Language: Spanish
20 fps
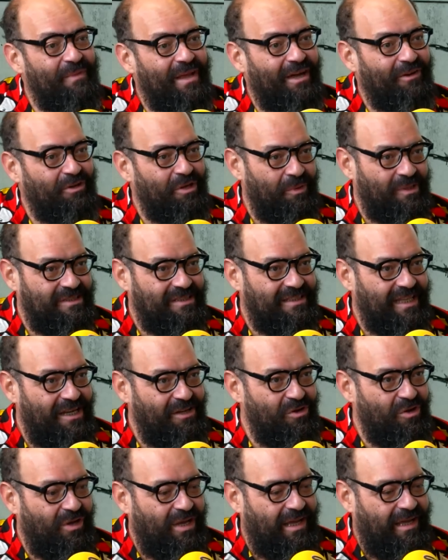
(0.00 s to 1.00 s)

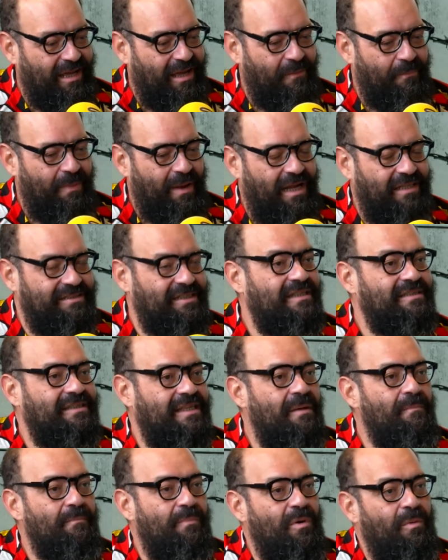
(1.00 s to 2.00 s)
universitario, que para hacer
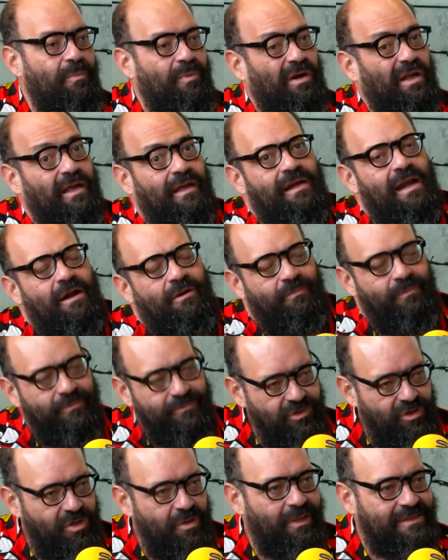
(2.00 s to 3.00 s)
tiempo, porque claro,
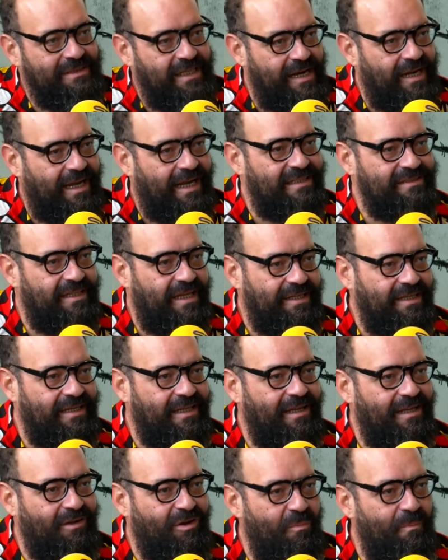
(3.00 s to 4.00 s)
no iba a estar en casa
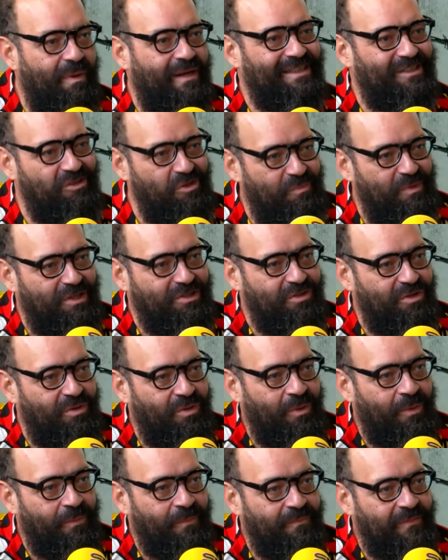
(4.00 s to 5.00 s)
allí compartiendo
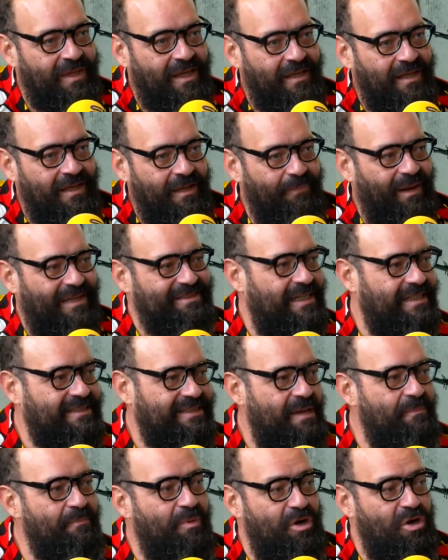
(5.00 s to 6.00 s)
piso, claro. para hacer
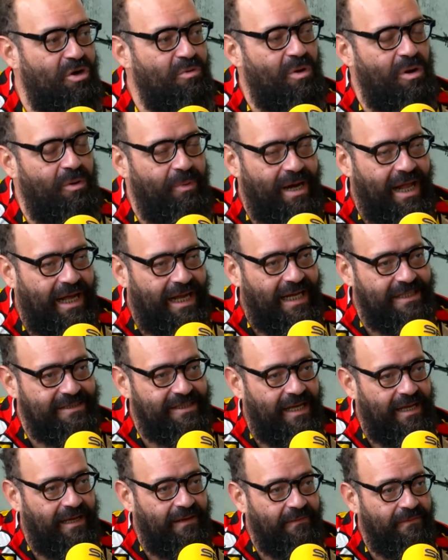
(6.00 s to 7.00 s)
tiempo y no volver a
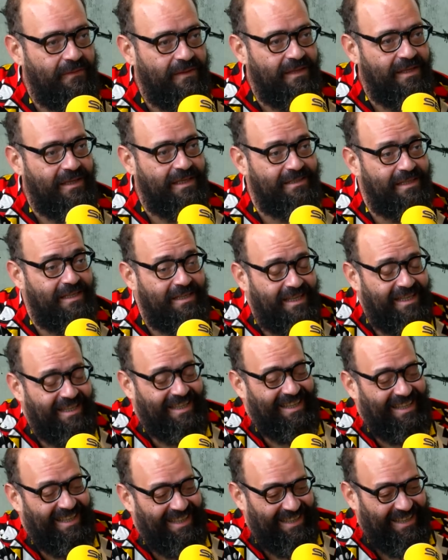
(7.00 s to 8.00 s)
casa y
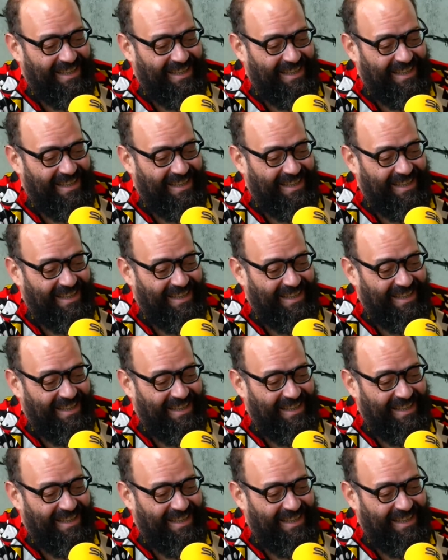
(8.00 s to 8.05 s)
para